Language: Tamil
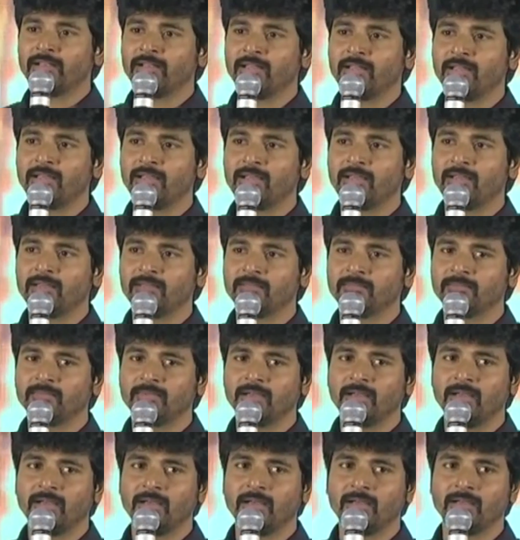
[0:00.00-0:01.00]
அண்ட் uh,
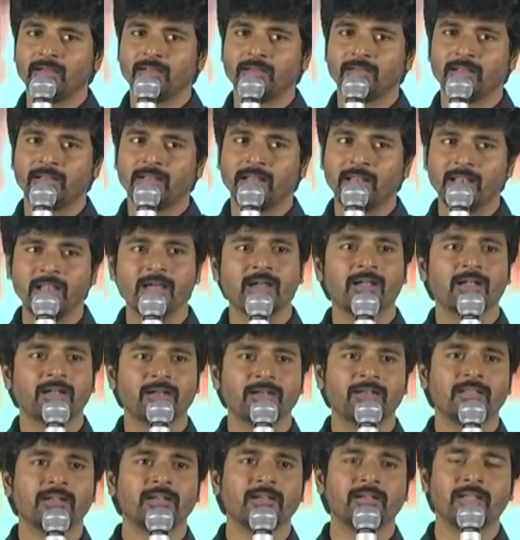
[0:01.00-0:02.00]
uh, நல்ல
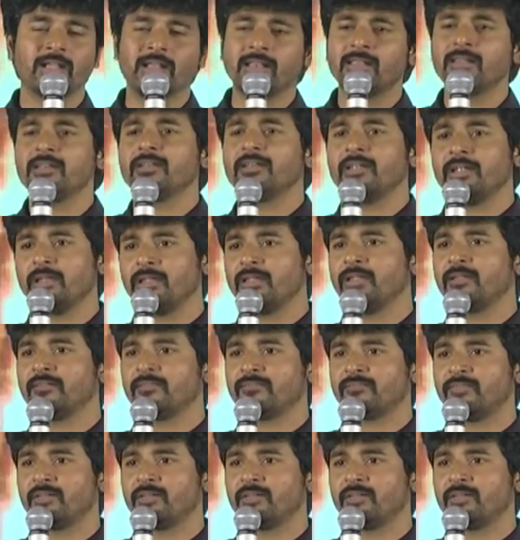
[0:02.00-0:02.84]
கண்டென்ட் என்டர்டெய்னிங்